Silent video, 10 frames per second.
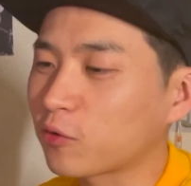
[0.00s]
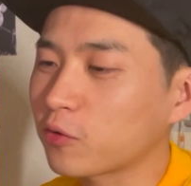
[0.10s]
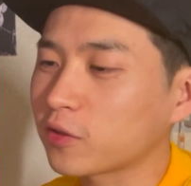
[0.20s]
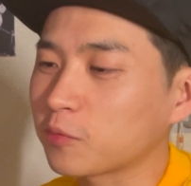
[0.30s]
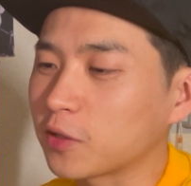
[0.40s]

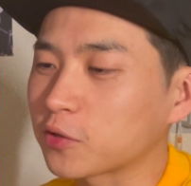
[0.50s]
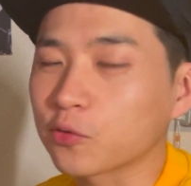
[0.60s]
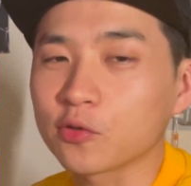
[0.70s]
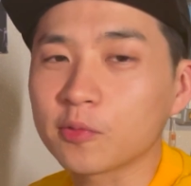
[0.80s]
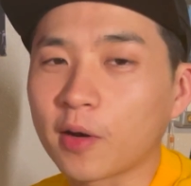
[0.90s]
그렇기 때문에
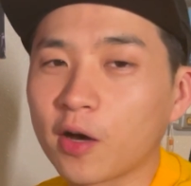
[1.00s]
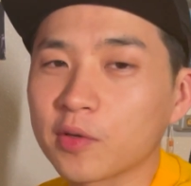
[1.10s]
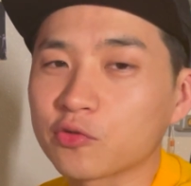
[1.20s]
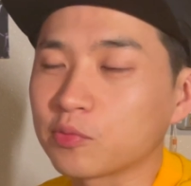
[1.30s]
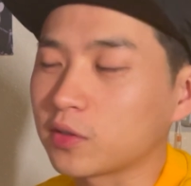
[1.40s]
저도
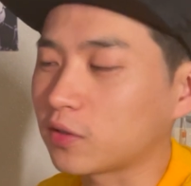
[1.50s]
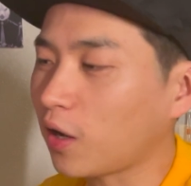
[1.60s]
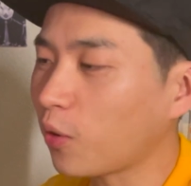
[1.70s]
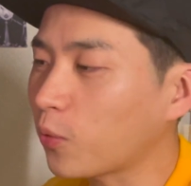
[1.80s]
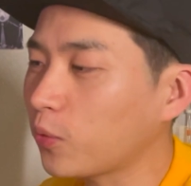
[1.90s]
마음의 준비를
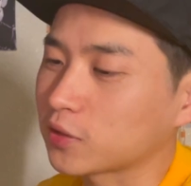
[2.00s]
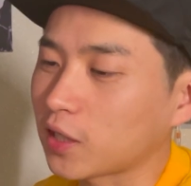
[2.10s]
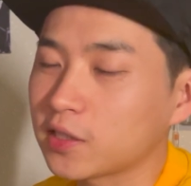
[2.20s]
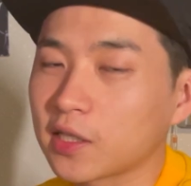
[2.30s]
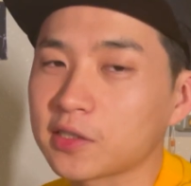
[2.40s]
하고
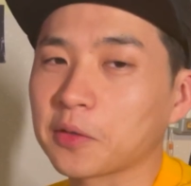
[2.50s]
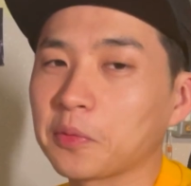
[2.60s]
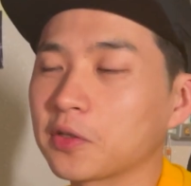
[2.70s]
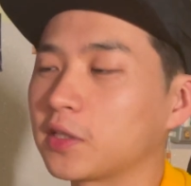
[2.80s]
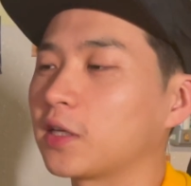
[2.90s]
잔인한
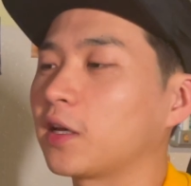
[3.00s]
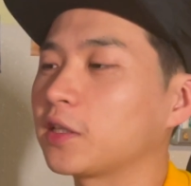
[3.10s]
장면이나